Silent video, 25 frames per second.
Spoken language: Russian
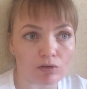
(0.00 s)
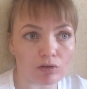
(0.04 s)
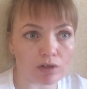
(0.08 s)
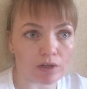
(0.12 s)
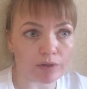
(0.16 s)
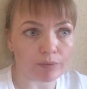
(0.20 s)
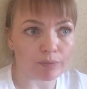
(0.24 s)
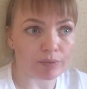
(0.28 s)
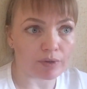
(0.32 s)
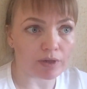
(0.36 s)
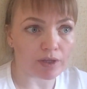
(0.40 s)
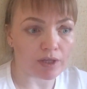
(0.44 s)

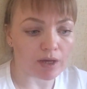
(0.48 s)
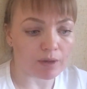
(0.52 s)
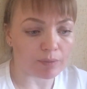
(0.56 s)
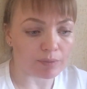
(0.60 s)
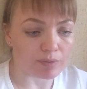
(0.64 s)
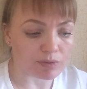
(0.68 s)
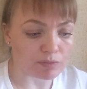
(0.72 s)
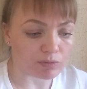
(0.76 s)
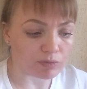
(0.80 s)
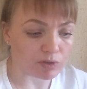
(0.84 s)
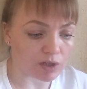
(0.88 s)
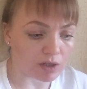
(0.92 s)
либо я
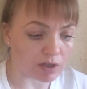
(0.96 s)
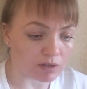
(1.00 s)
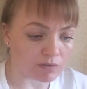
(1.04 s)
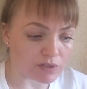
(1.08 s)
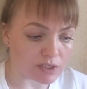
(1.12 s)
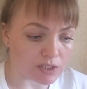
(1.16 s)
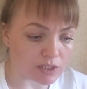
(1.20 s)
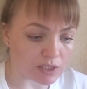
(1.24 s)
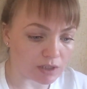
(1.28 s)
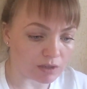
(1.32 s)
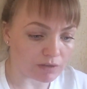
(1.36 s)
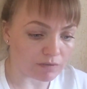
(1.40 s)
посмотрела в,
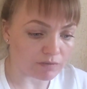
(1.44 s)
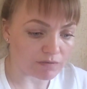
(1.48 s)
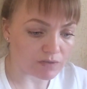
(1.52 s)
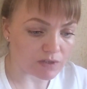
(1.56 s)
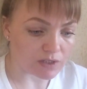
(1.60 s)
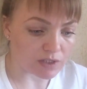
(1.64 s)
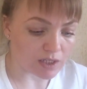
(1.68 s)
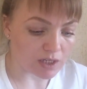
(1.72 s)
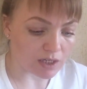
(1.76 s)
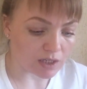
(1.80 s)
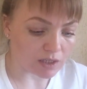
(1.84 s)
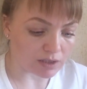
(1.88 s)
сети, в
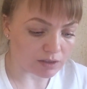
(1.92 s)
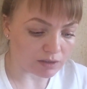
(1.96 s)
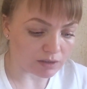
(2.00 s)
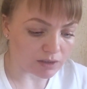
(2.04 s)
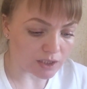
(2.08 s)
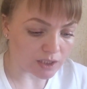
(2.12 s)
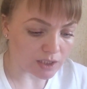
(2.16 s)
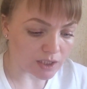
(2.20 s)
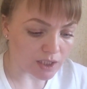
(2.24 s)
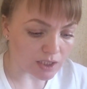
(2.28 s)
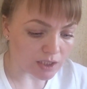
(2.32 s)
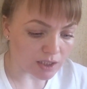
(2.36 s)
сетях
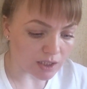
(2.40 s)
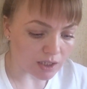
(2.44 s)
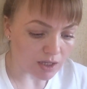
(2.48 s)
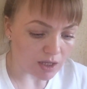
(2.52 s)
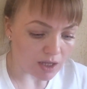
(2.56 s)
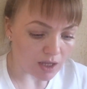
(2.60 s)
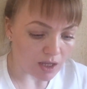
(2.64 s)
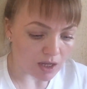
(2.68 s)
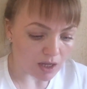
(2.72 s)
интернета,